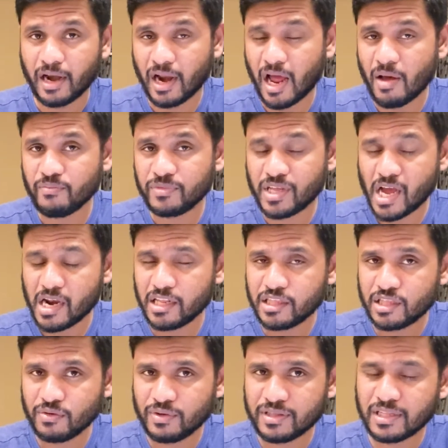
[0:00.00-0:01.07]
நாம்
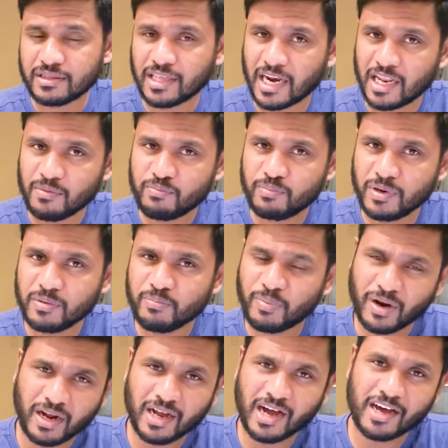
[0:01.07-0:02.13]
தியானித்து வந்த தலைப்பின்
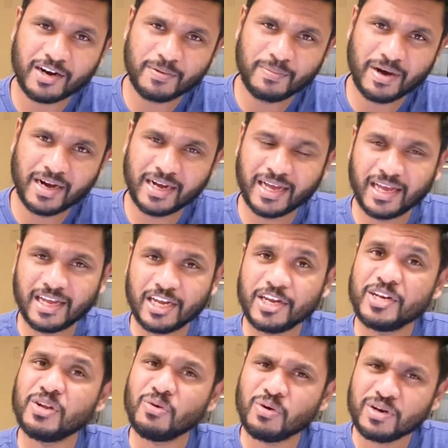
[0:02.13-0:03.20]
பிரகாரமாக
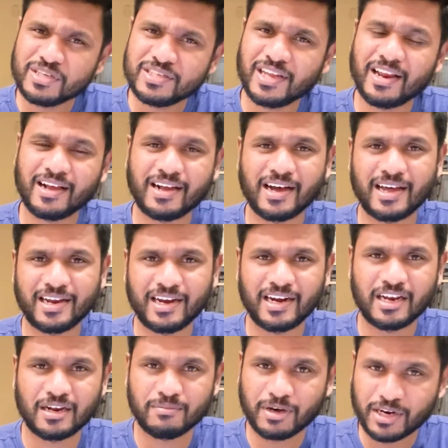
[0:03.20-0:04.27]
இன்னும் ஒரு சில
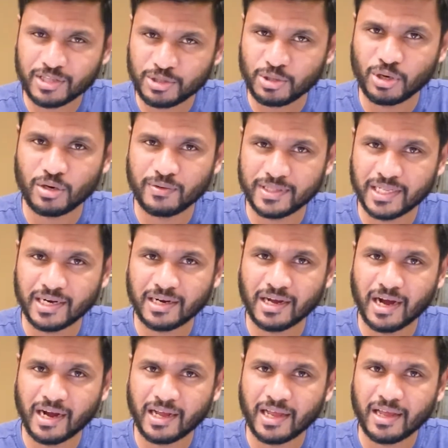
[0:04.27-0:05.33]
காரியங்களை நாம் அறிந்து
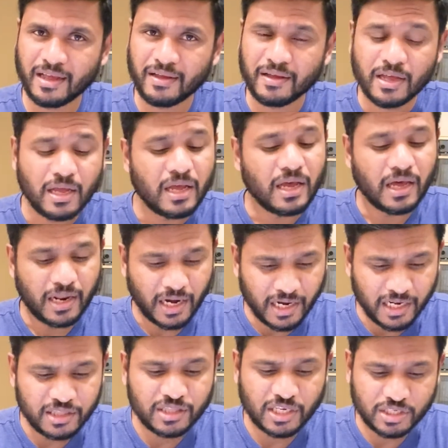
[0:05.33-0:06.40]
கொள்வதற்காக
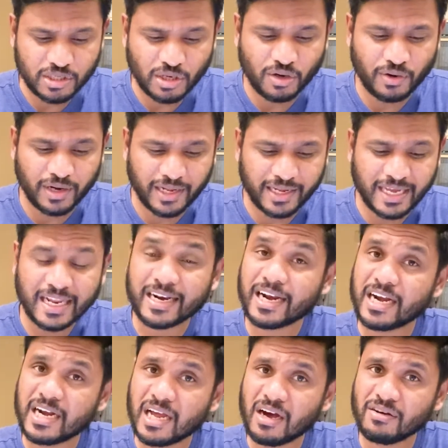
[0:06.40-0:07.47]
ரெண்டு தெசுலோனிக்க
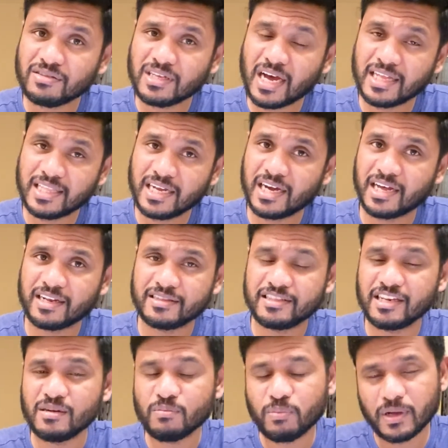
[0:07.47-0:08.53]
ரெண்டாவது
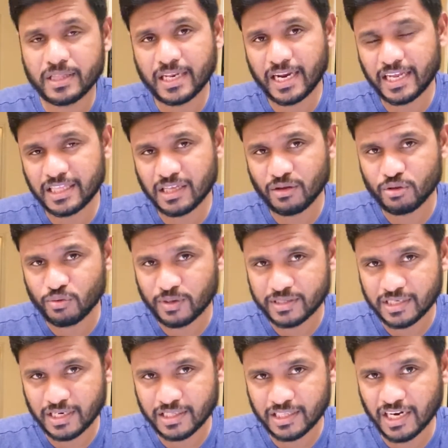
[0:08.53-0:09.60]
அதிகாரத்தின் பதினைந்தாவது
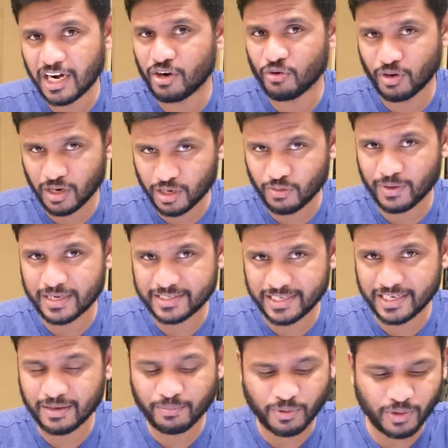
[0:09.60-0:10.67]
வசனத்தை நான் உங்களுக்கு
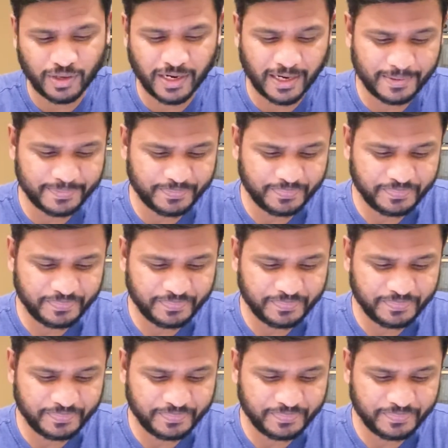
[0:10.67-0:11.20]
வாசிக்கப் போகிறேன்